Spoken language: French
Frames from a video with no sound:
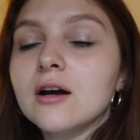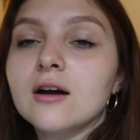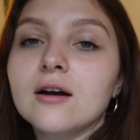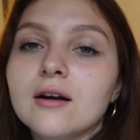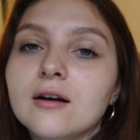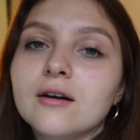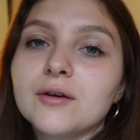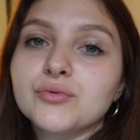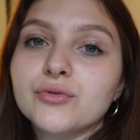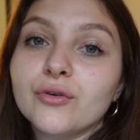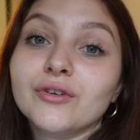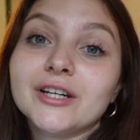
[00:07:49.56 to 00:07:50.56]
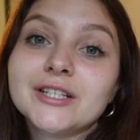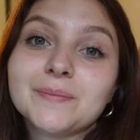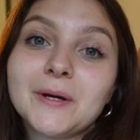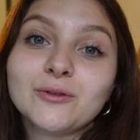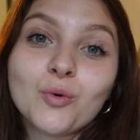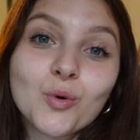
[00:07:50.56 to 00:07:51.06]
Euh, puis en vrai, j'ai
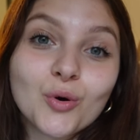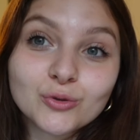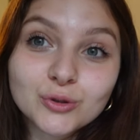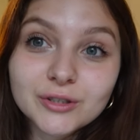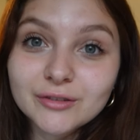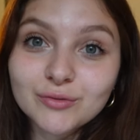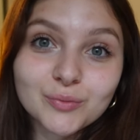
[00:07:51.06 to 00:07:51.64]
pas trop grand chose à vous